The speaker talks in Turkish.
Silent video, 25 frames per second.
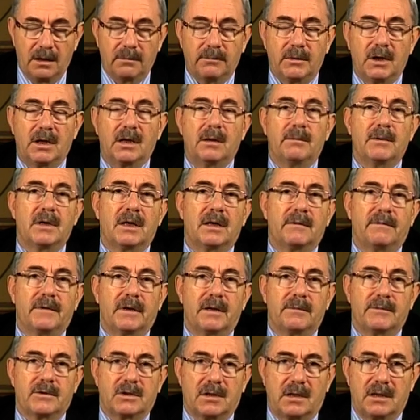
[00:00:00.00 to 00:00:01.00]
Peygamber
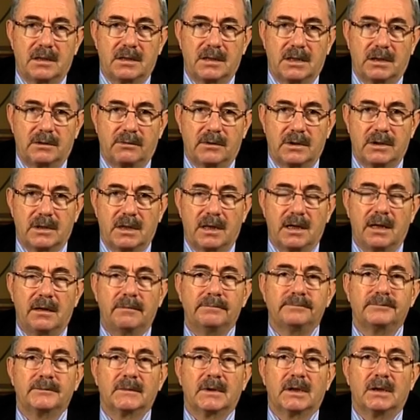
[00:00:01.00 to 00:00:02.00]
Efendimiz Aleyhisselatü Vesselam
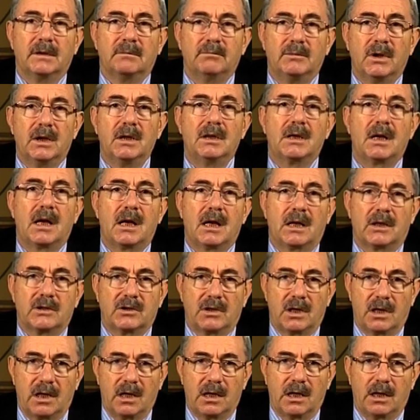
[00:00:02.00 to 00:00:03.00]
bağırarak,
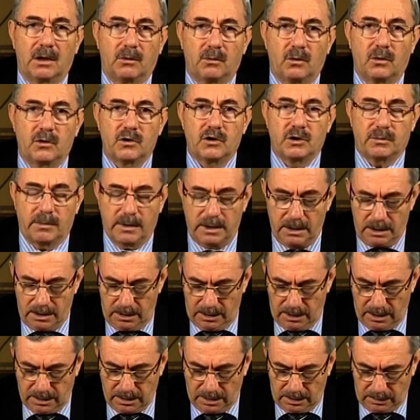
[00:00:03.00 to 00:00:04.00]
çağırarak
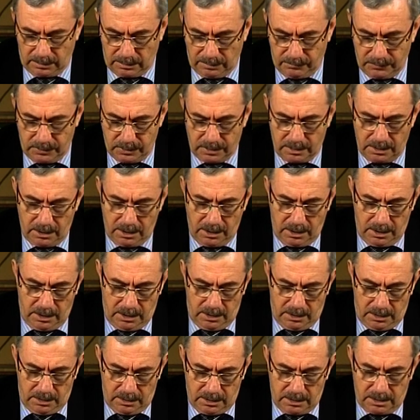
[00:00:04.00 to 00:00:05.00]
konuşmayı yasaklamış.
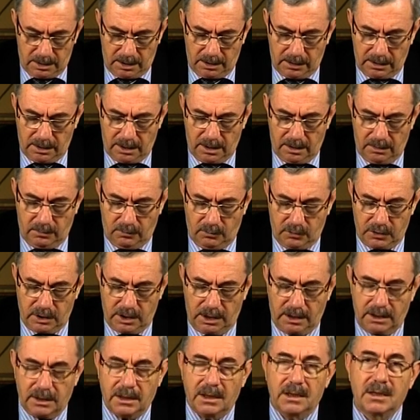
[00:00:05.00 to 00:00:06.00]
insanlara o
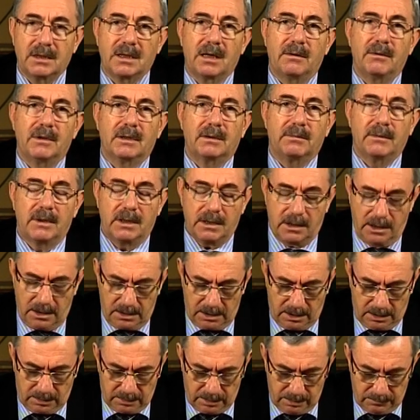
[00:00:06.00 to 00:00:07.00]
şekilde hitap etmeyi
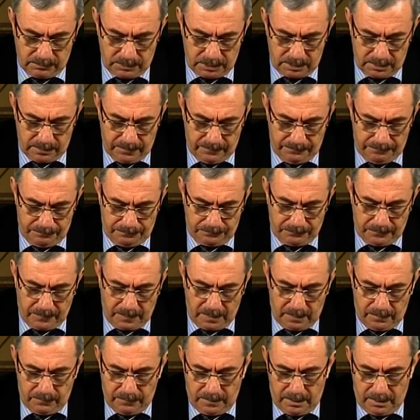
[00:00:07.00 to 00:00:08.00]
yasaklamış.
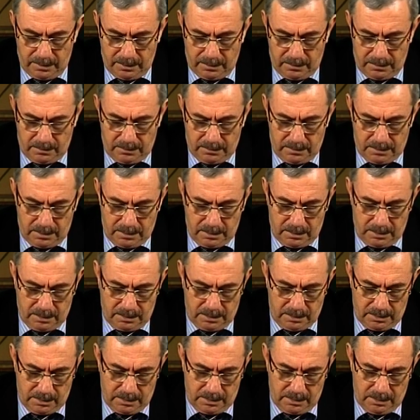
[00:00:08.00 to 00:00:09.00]
Ve
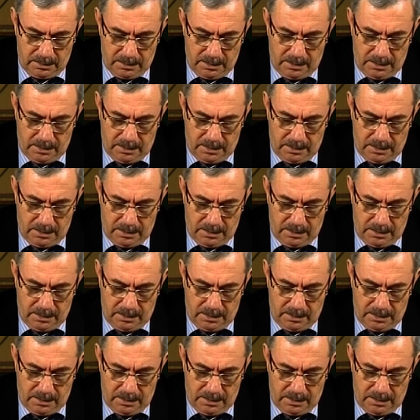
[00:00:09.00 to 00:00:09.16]
e,